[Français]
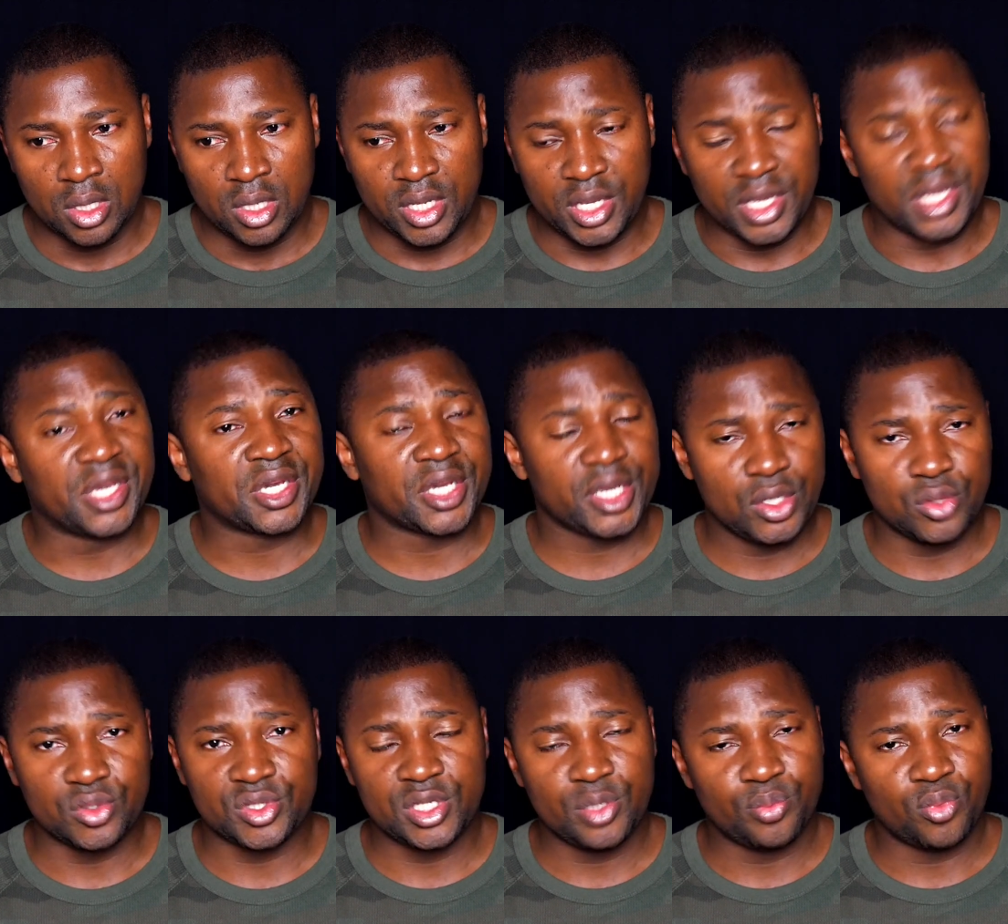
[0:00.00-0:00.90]
écrit
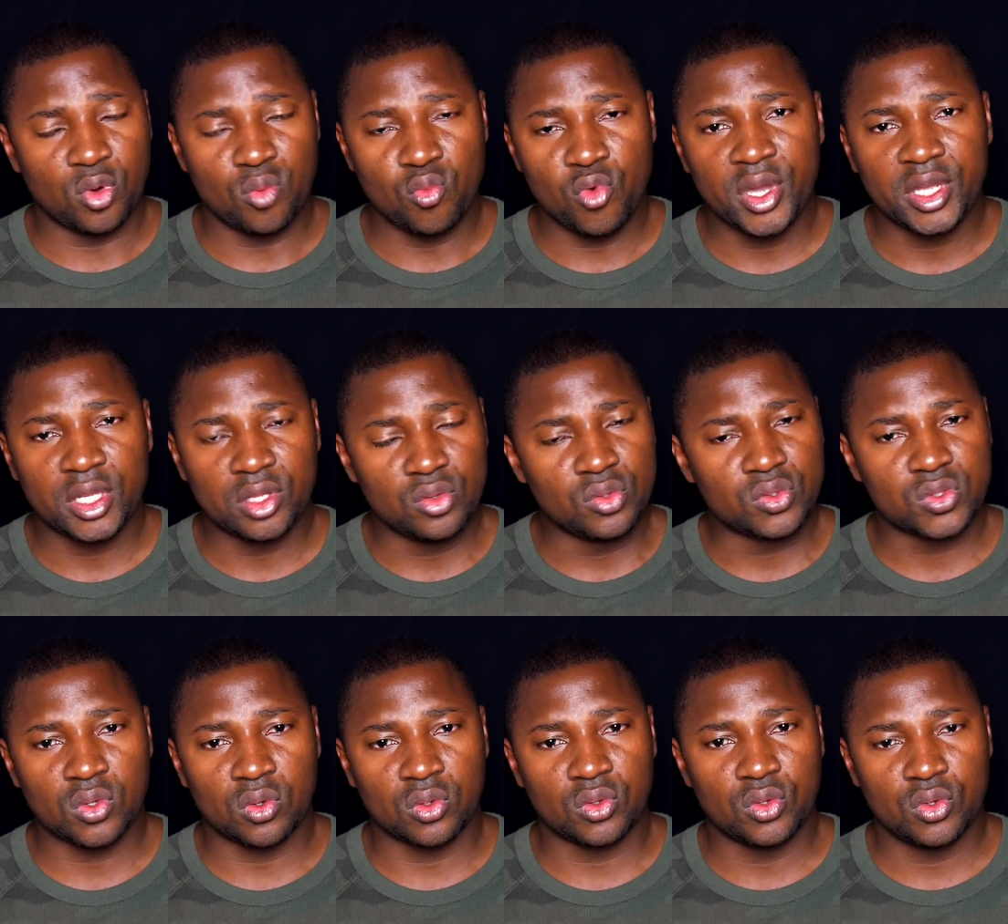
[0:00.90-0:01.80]
aussi pour moi était une
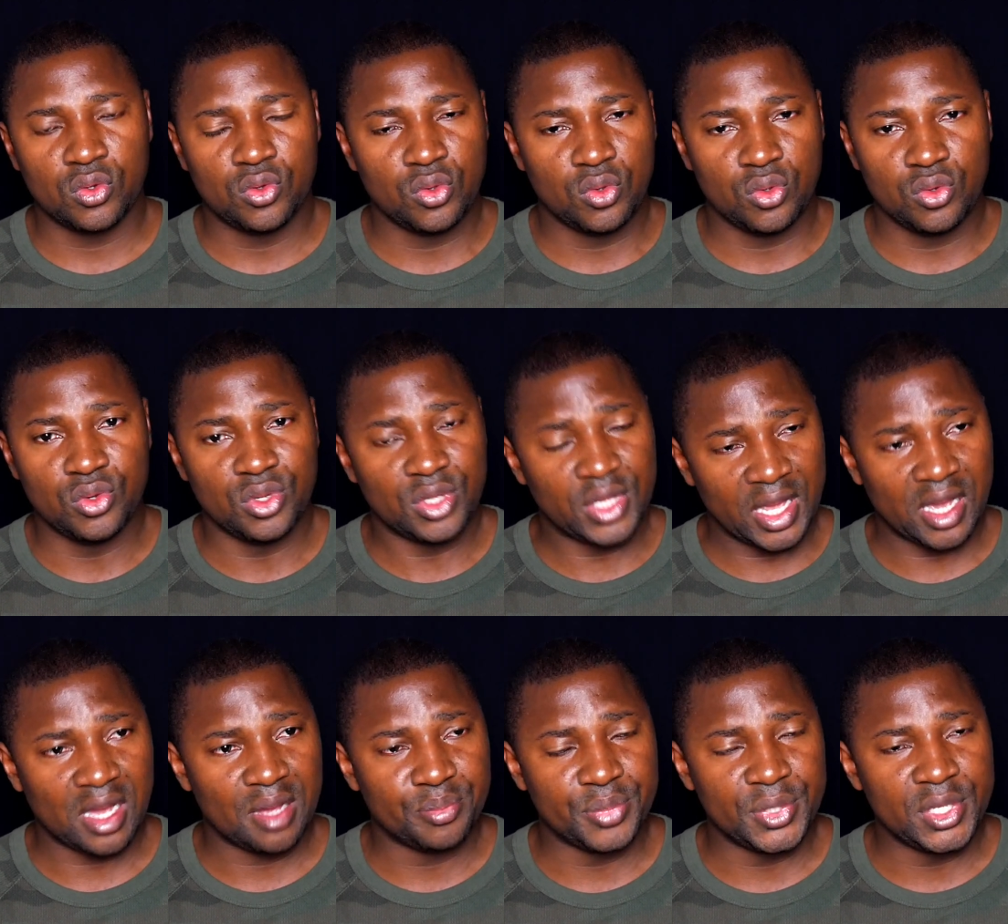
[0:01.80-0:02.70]
sorte de,
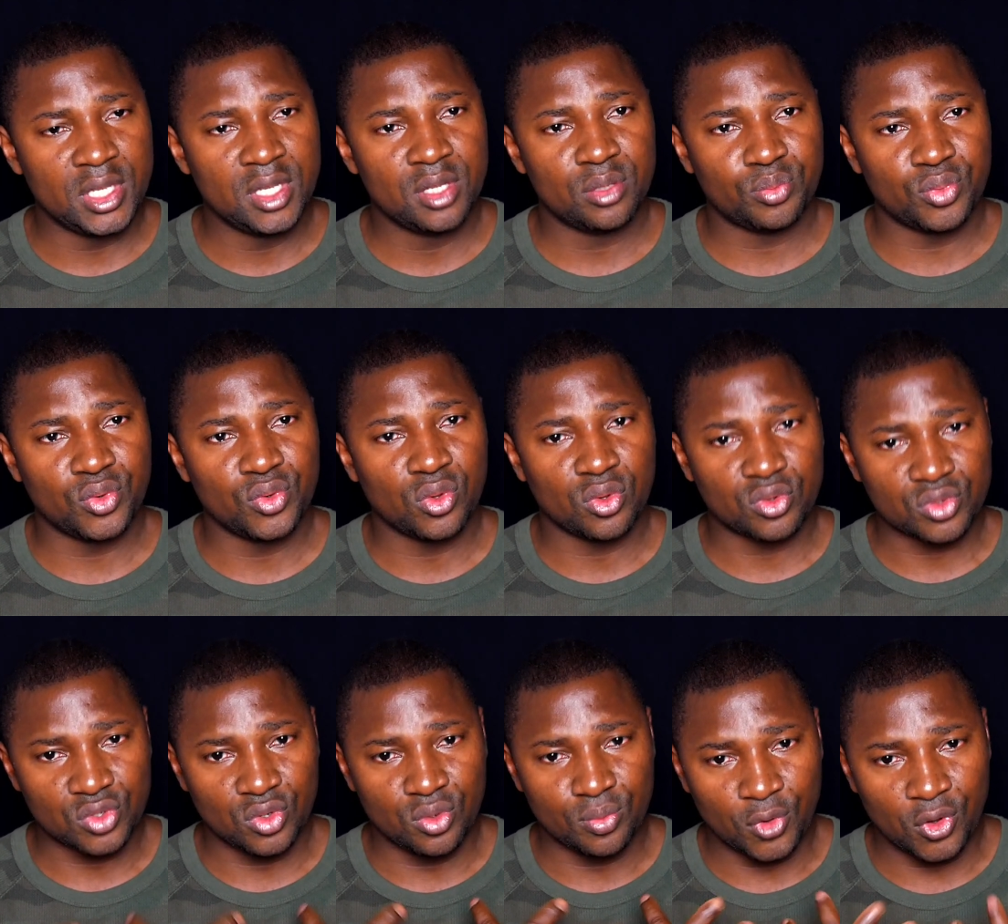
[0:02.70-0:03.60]
thérapie pour non
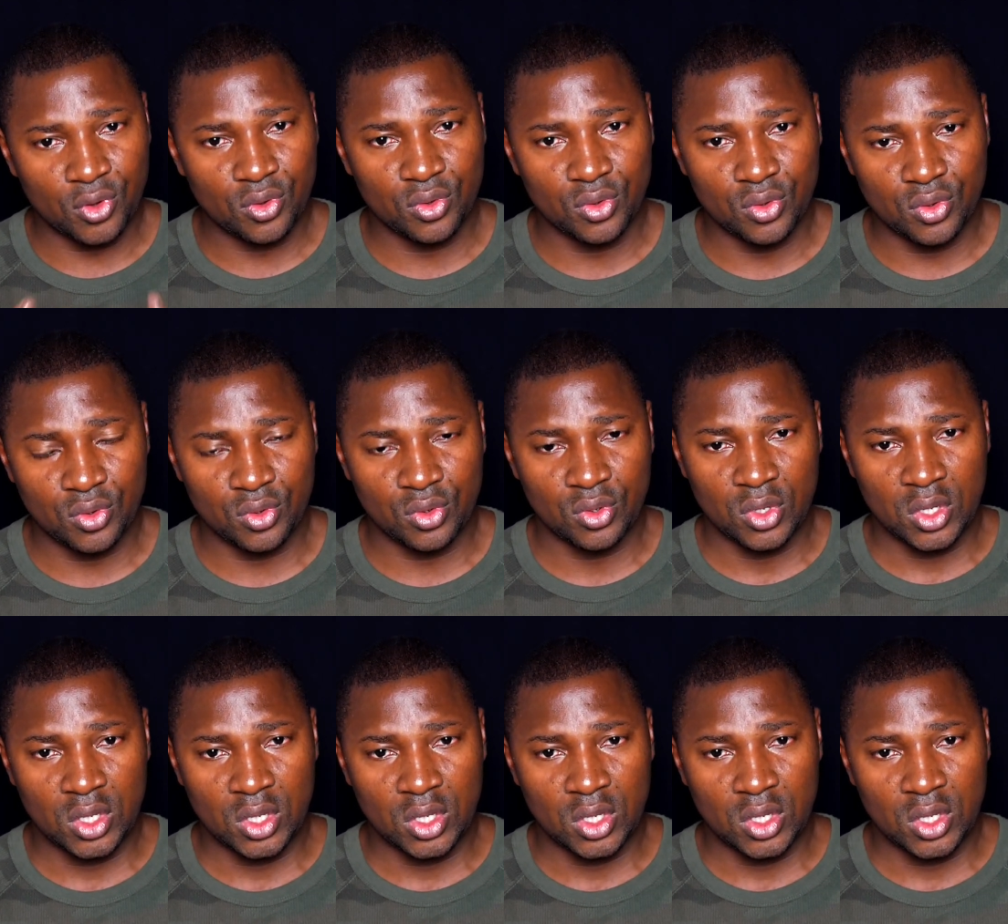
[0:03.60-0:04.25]
seulement euh,